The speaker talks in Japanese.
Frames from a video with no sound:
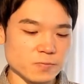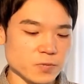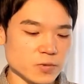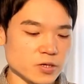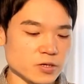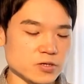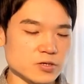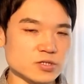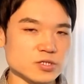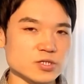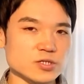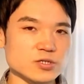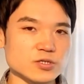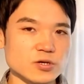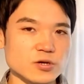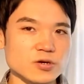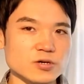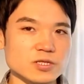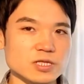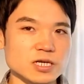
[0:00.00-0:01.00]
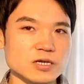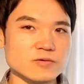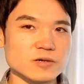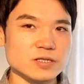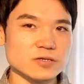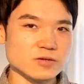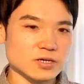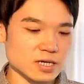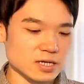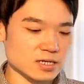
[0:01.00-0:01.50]
普通の電話
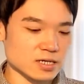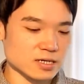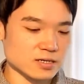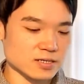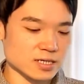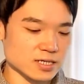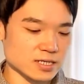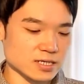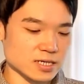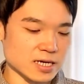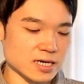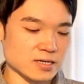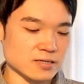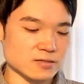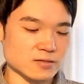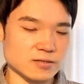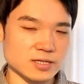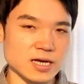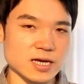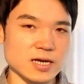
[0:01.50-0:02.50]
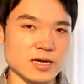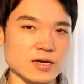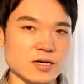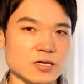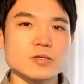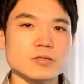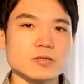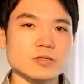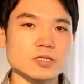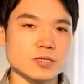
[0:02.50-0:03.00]
の感覚で使えるので、
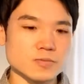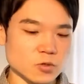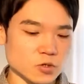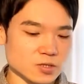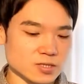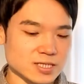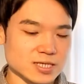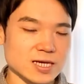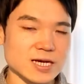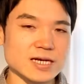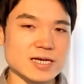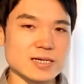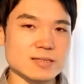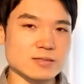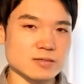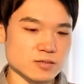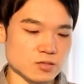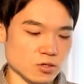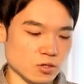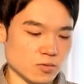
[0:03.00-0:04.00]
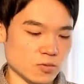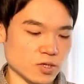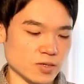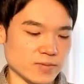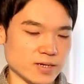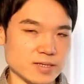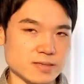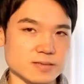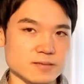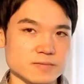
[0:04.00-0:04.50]
とても使いやすいと思い
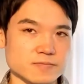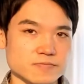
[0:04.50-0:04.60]
ます。